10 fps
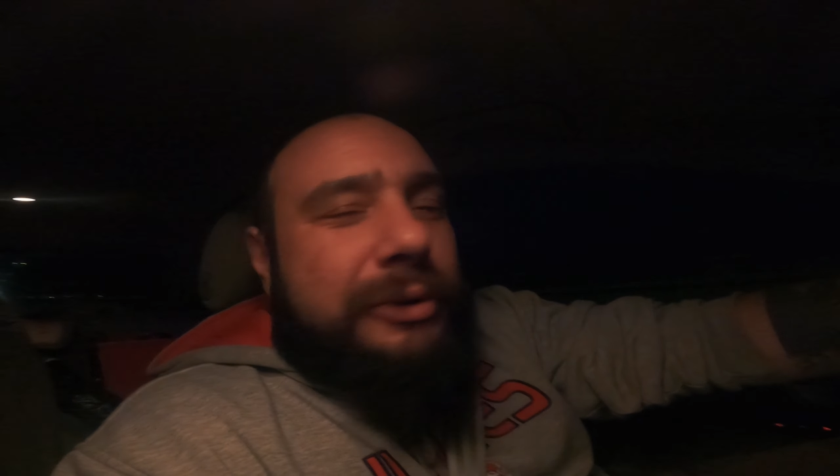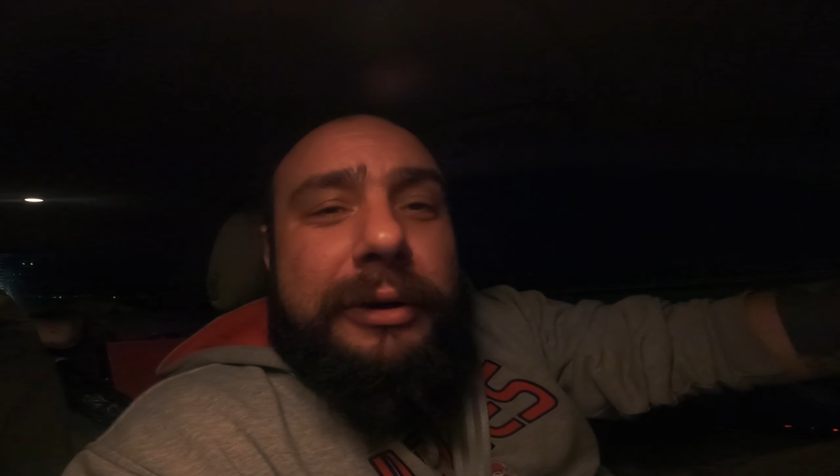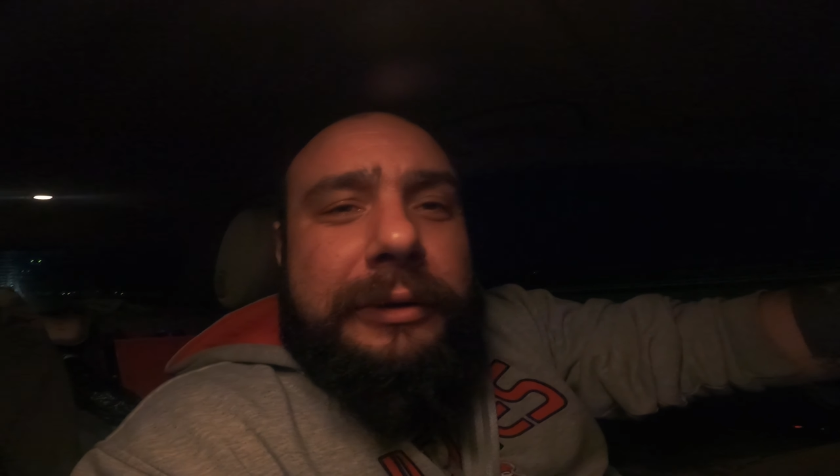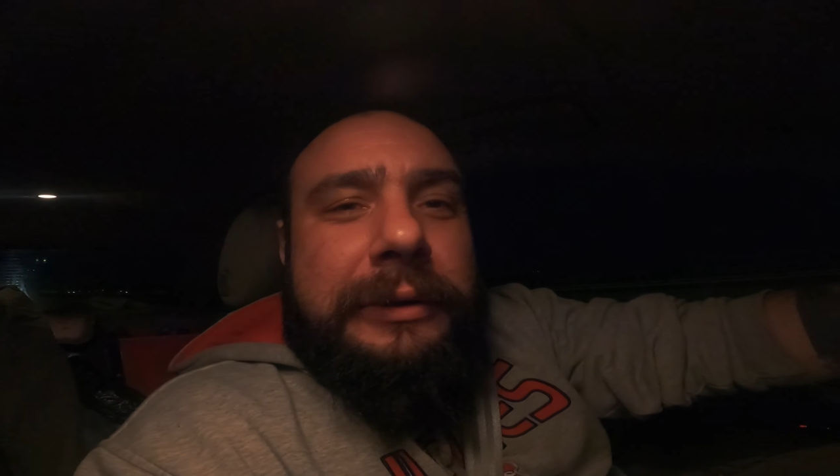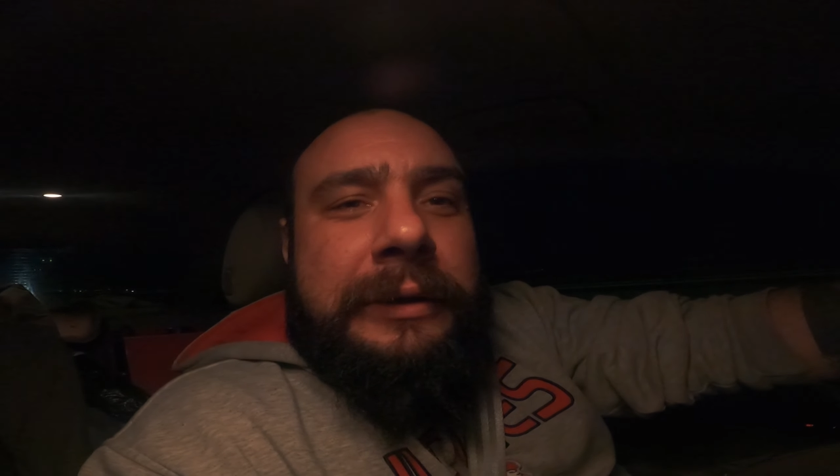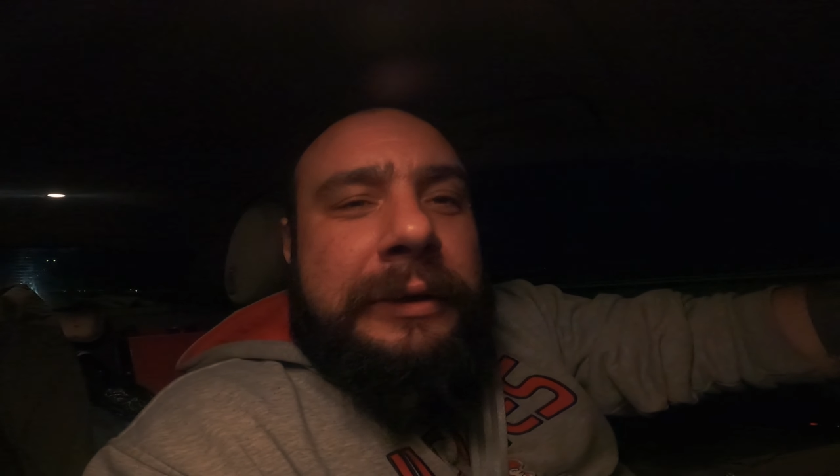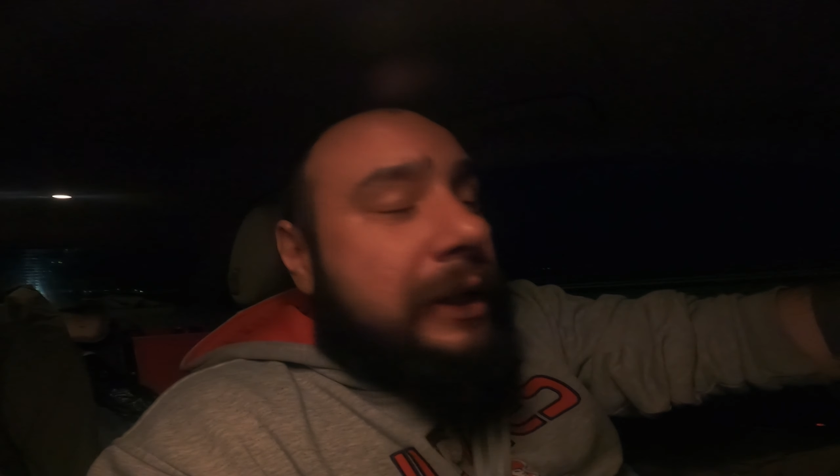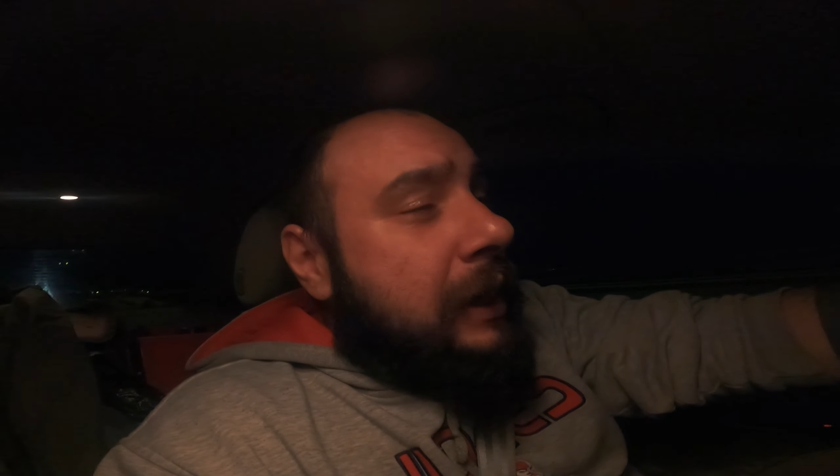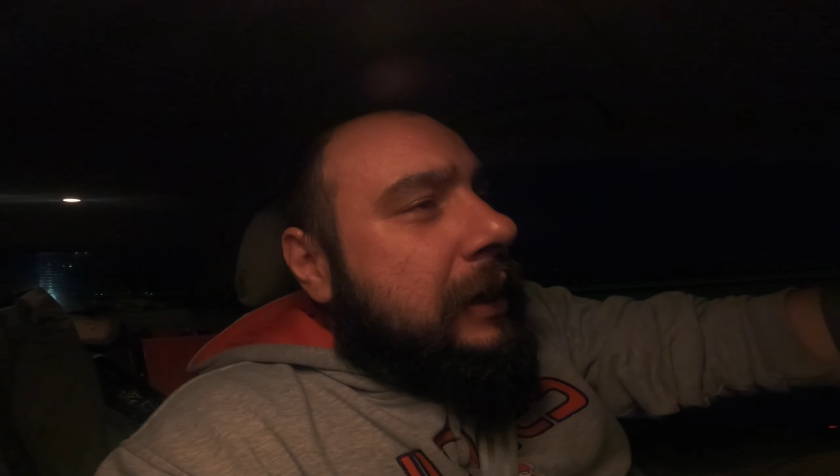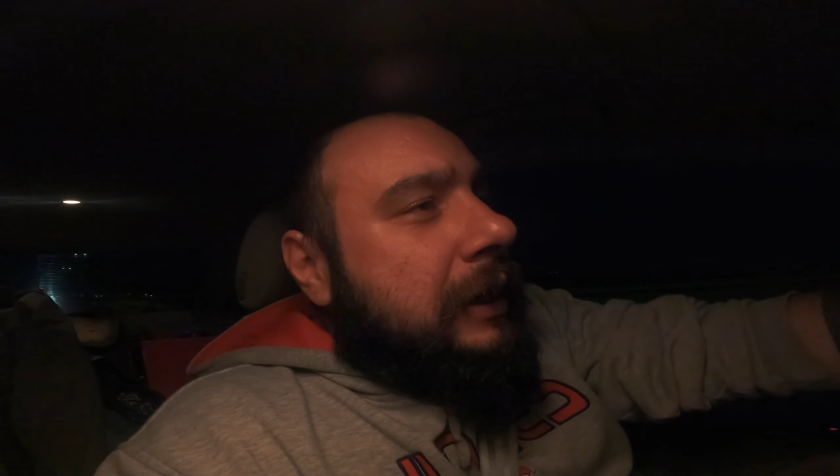euro.
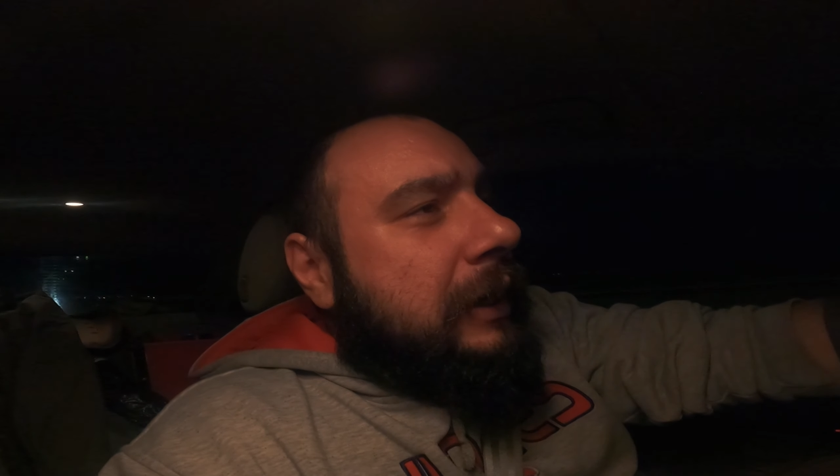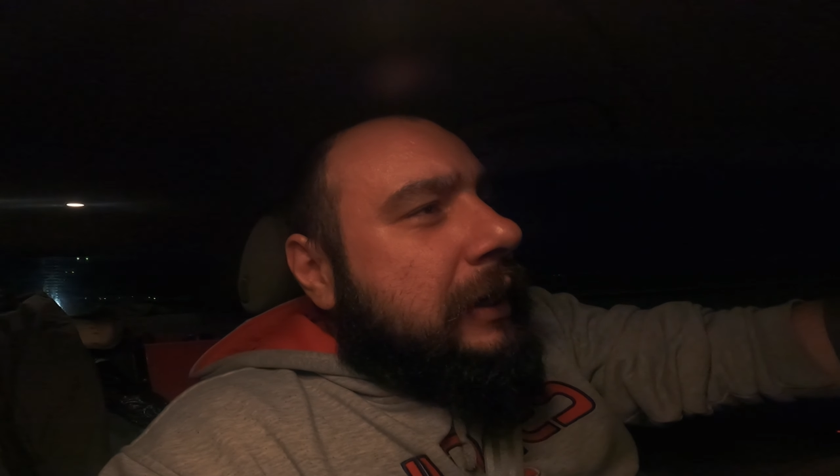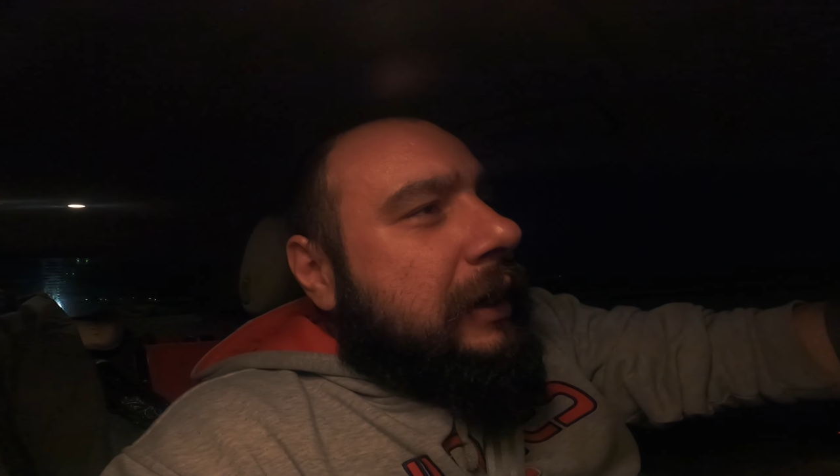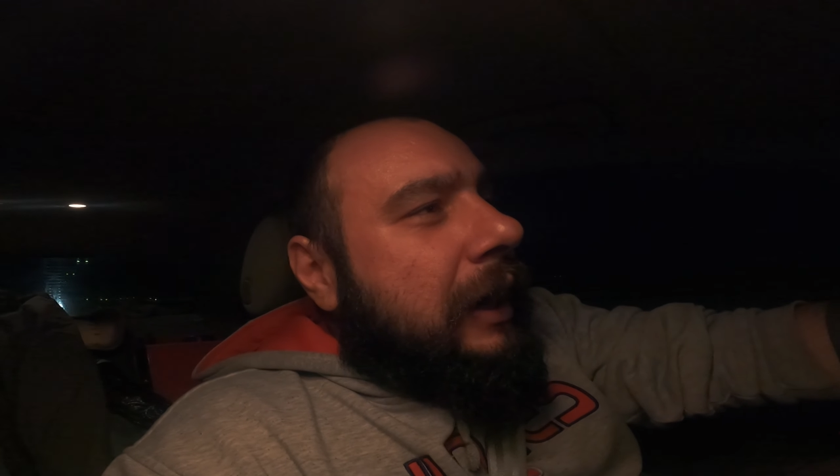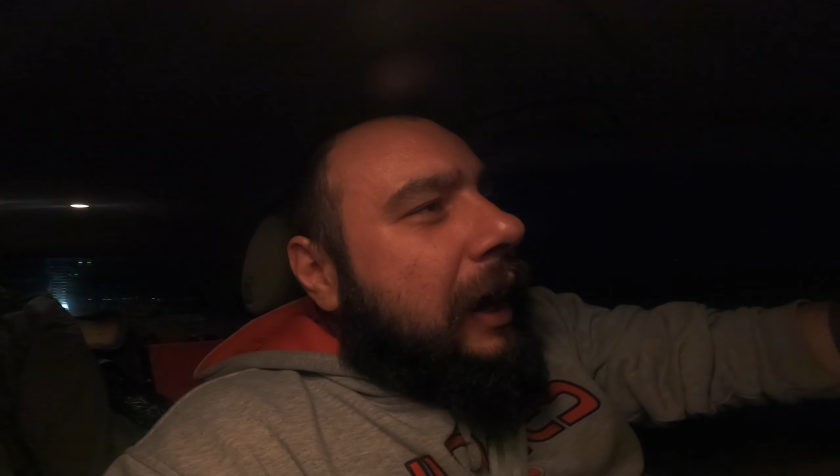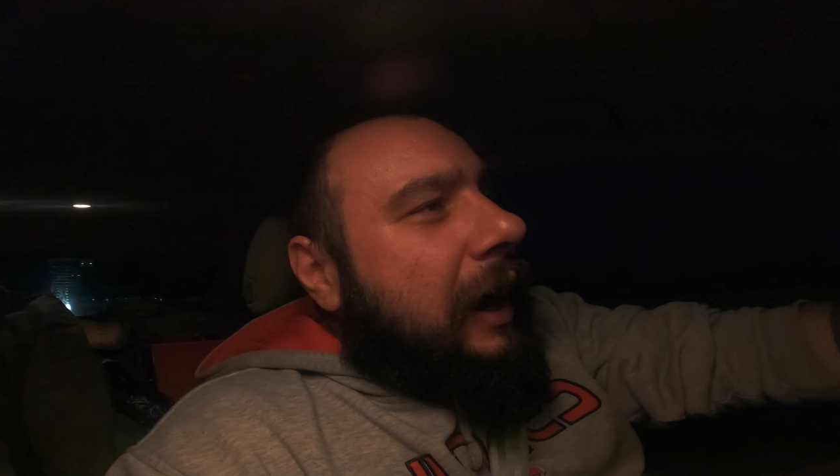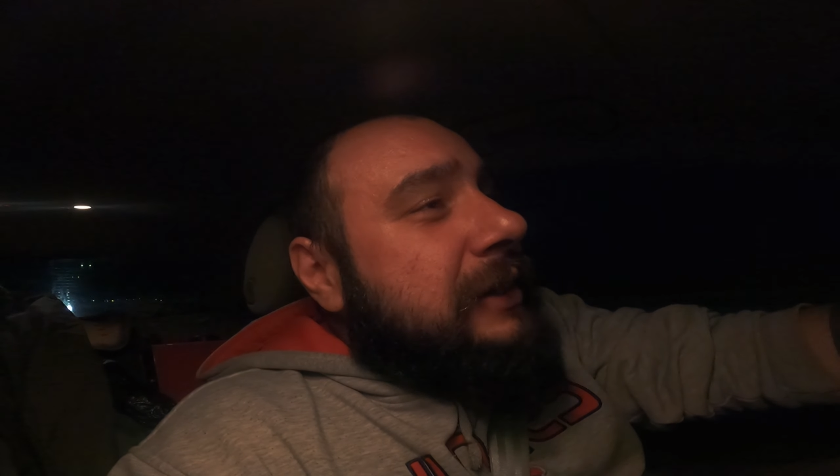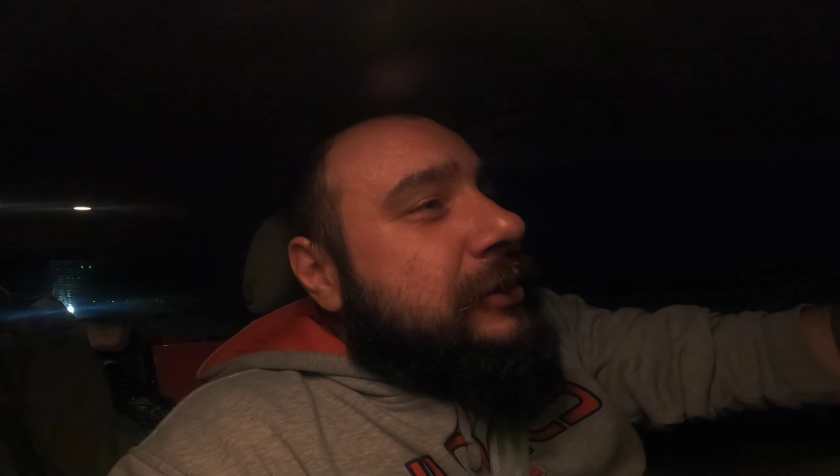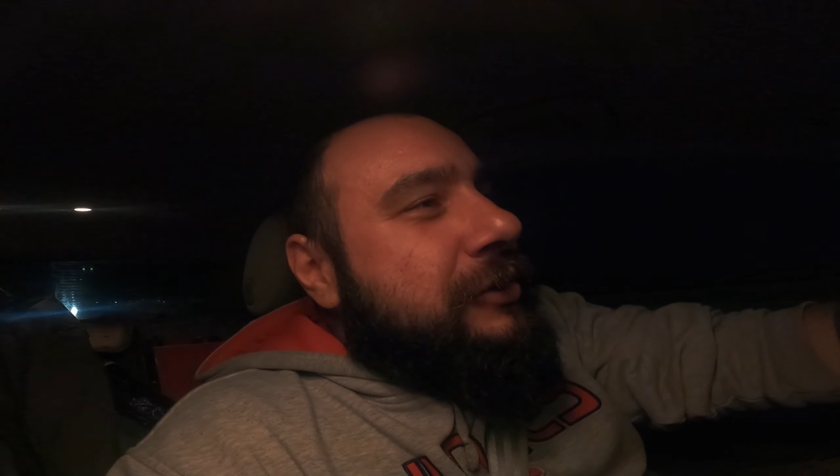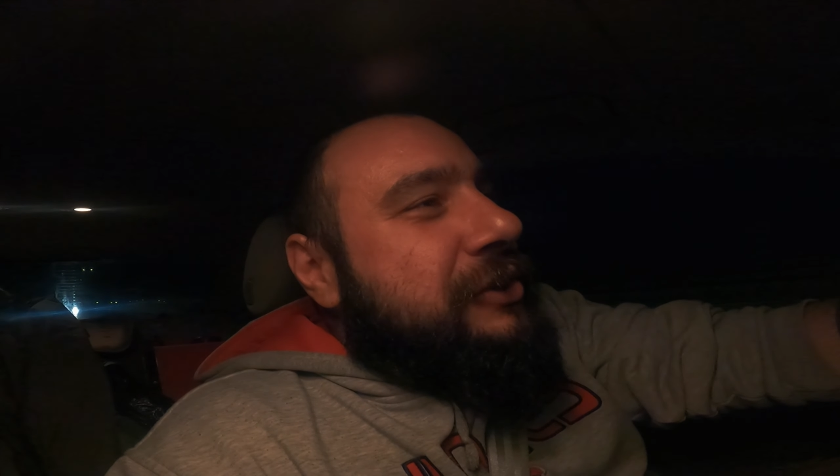
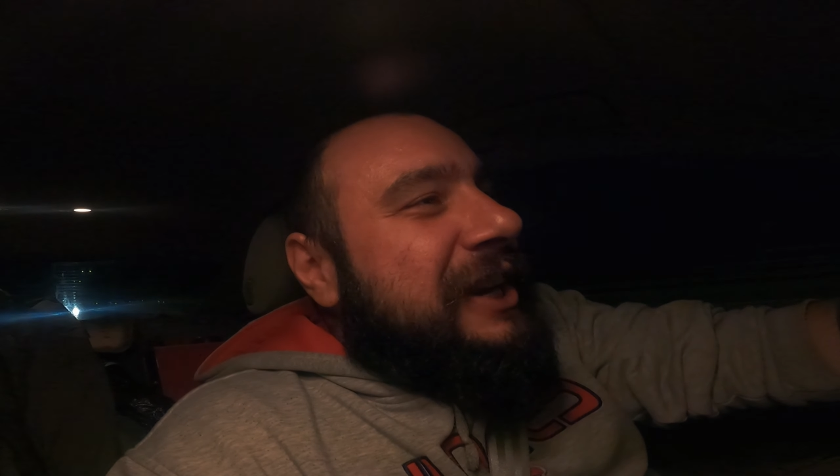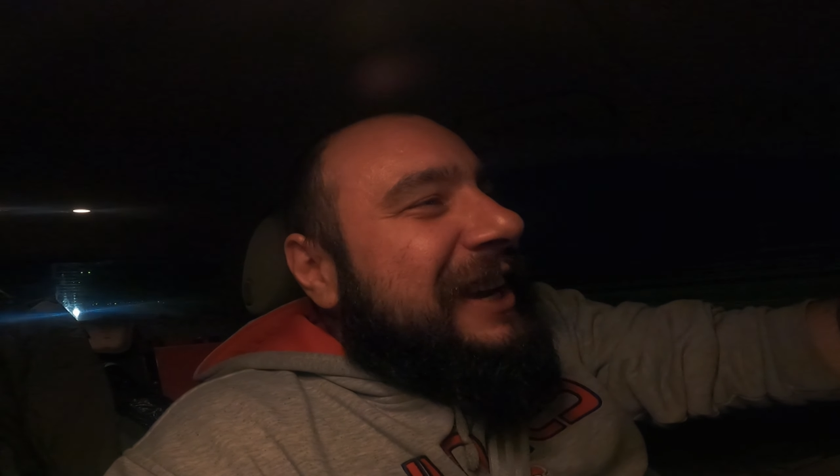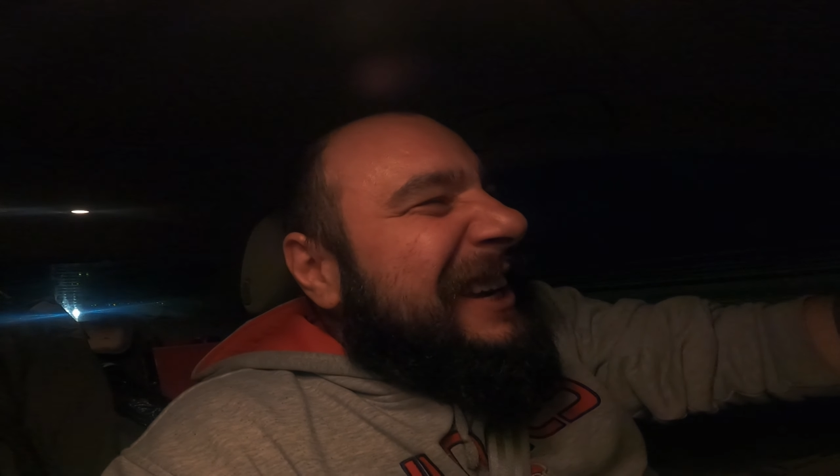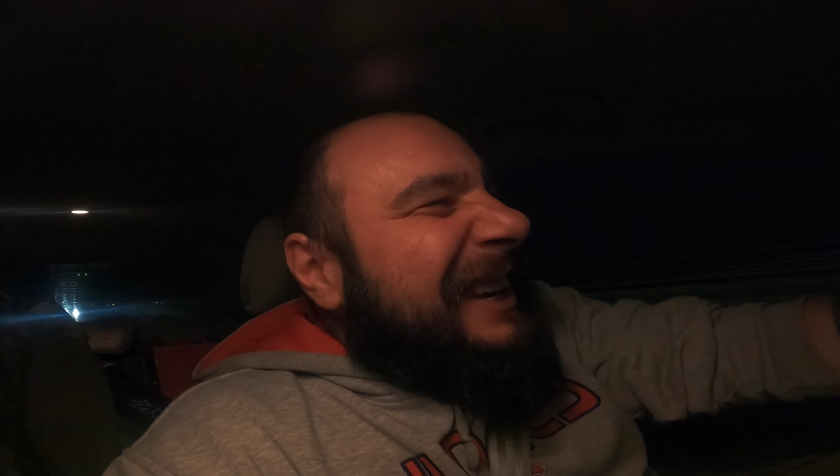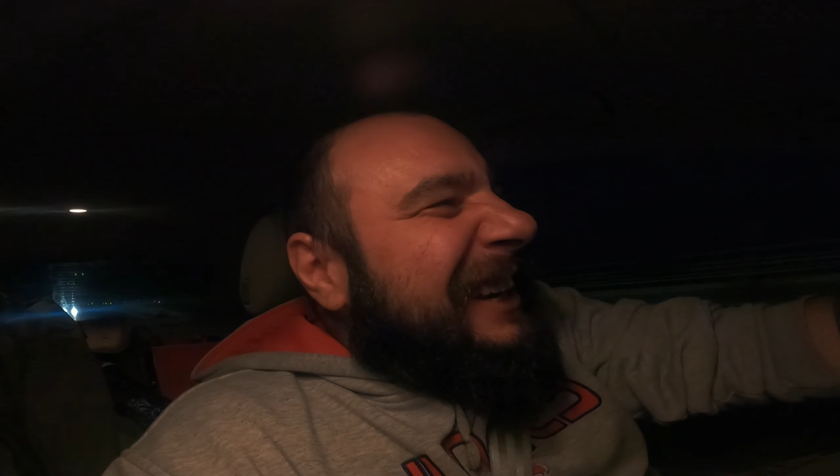Az önce